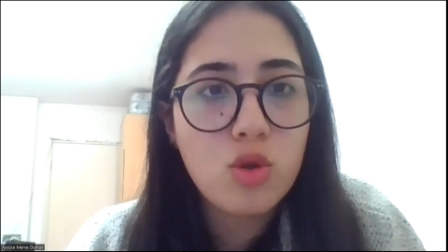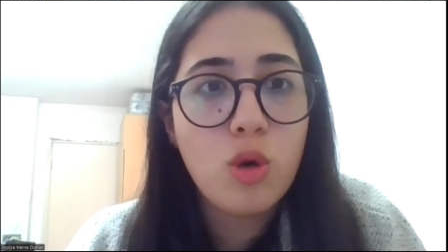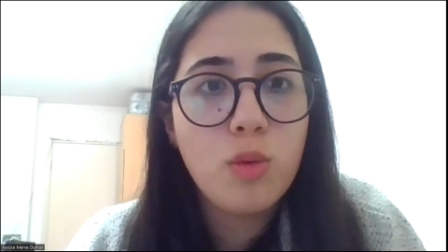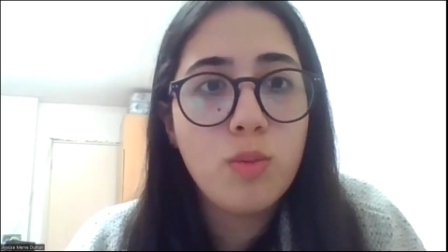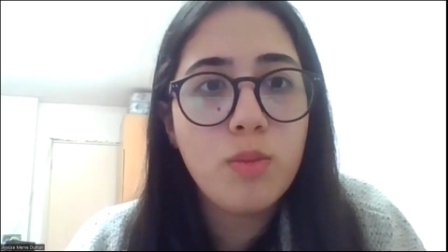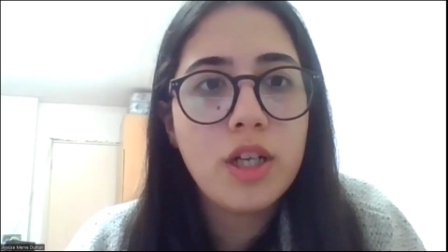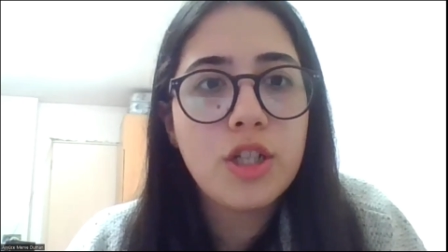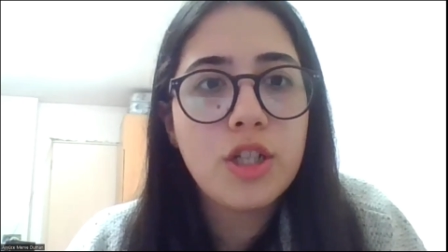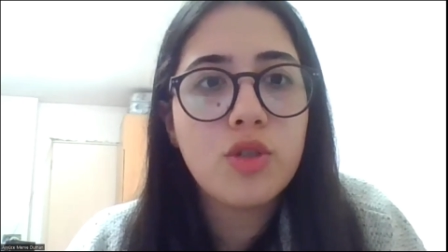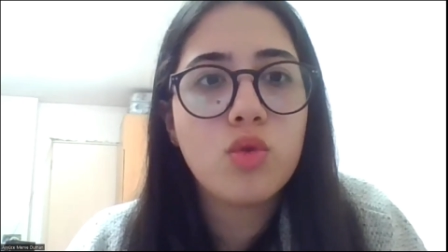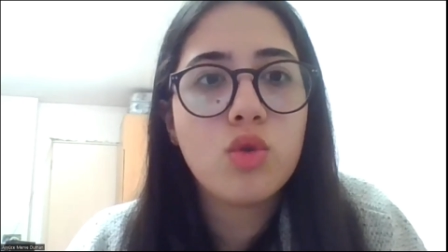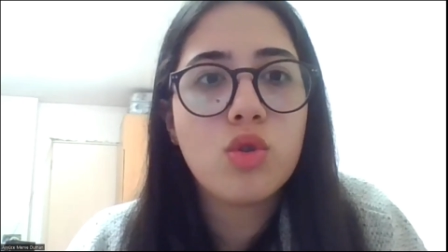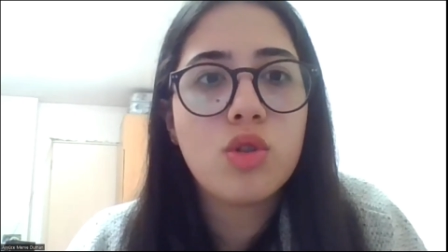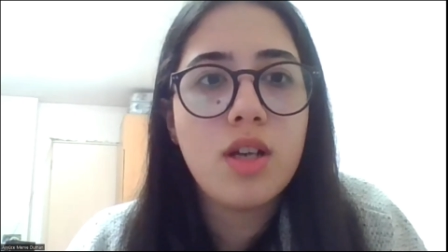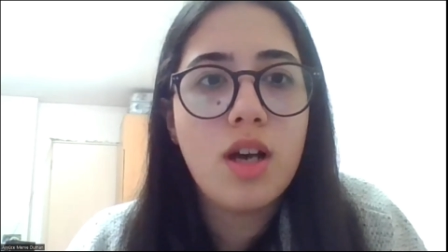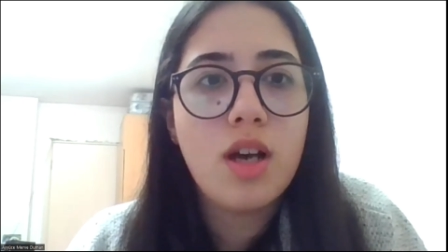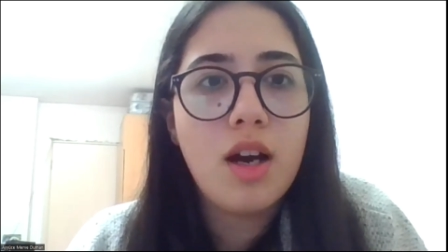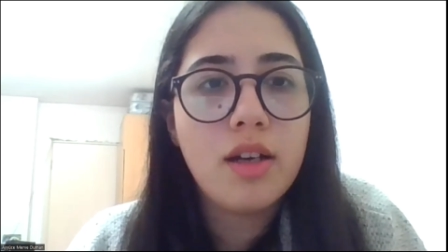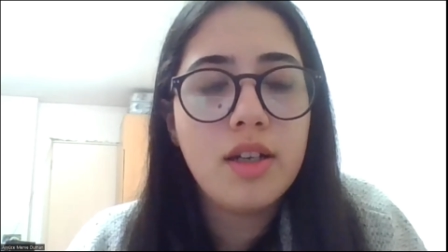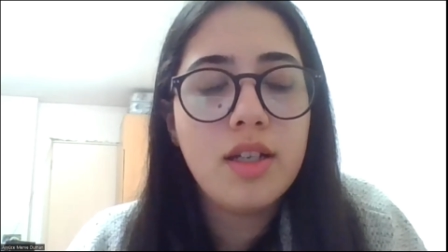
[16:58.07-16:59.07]
Son başvuru
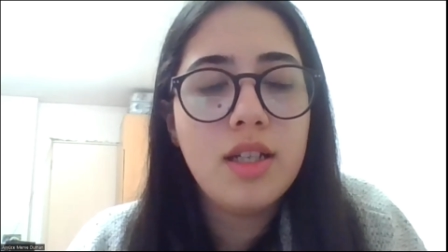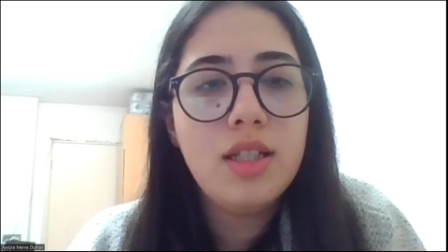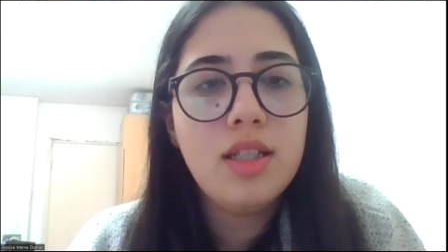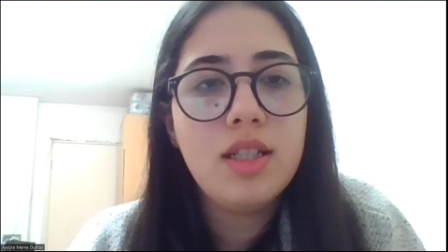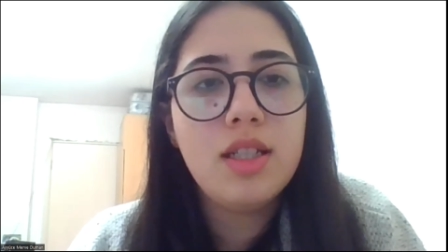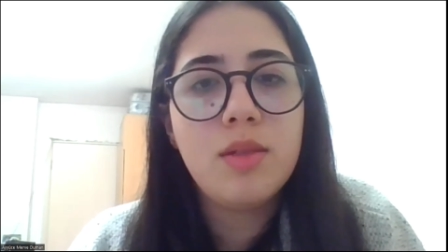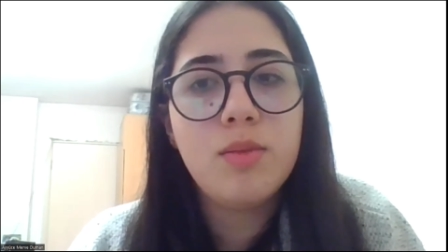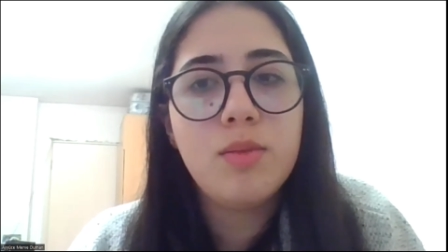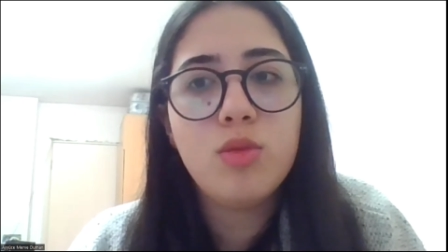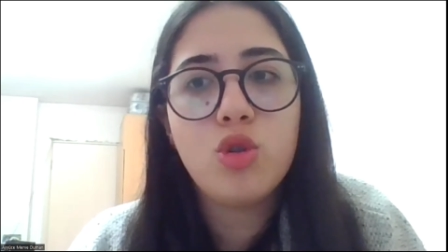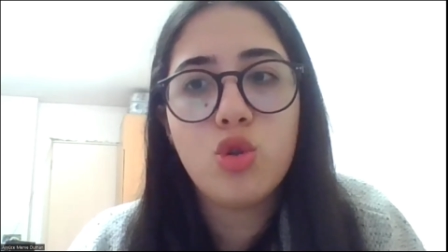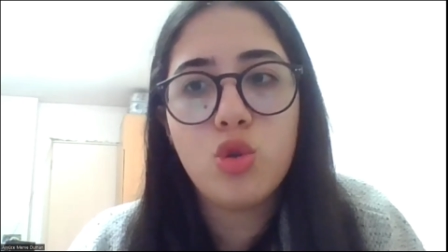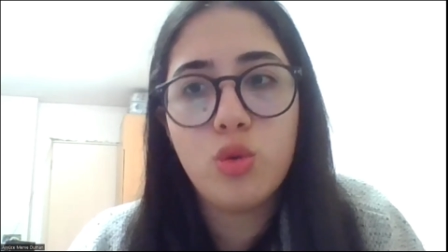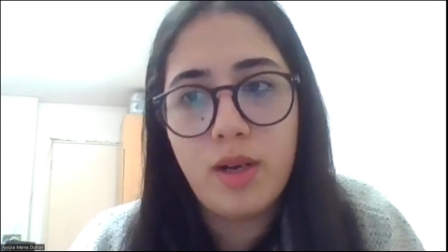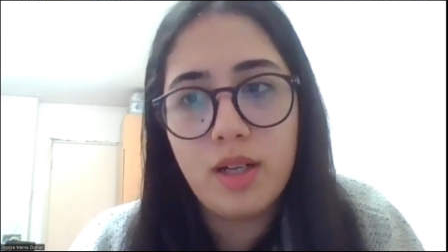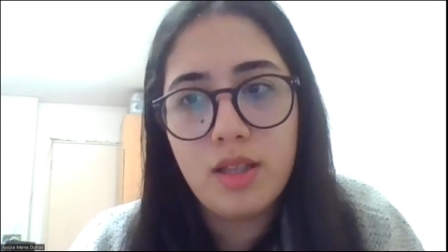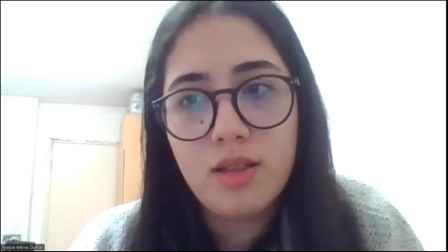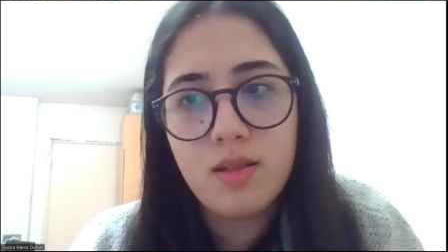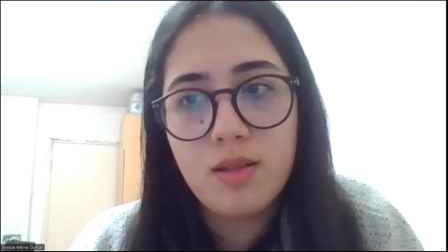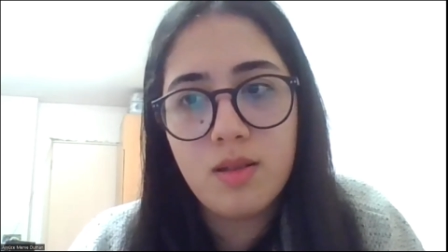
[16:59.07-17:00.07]
tarihi 20
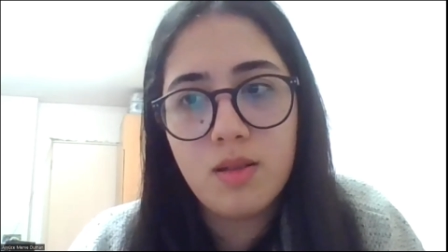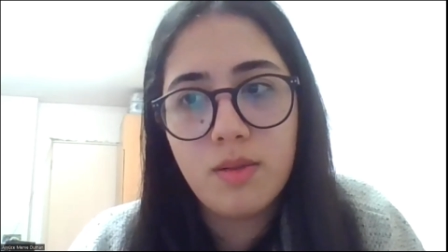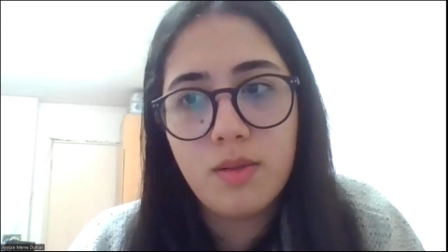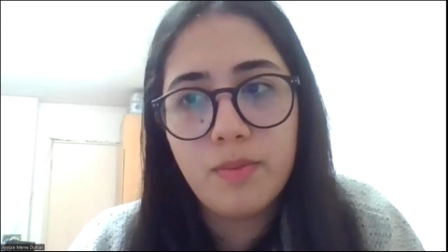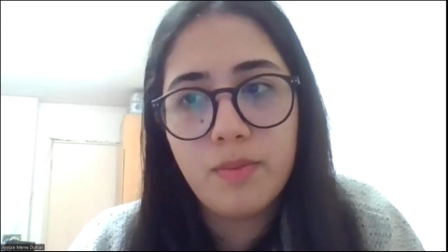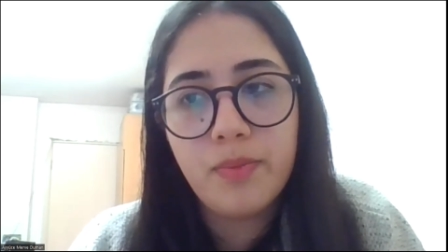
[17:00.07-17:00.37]
Şubat